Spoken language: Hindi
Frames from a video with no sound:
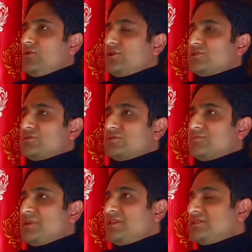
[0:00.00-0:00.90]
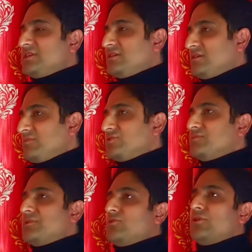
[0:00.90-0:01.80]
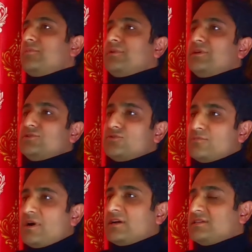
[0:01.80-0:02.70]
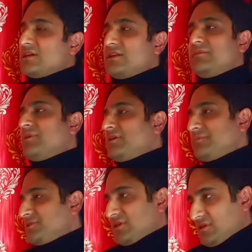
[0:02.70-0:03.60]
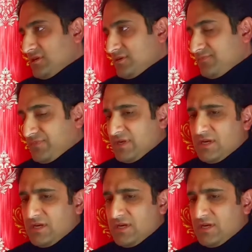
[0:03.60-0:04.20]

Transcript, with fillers: और श्रीनगर म्यूनसिपल कॉरपोरेशन और बाकी सारे डिपार्टमेंट्स अलग हैं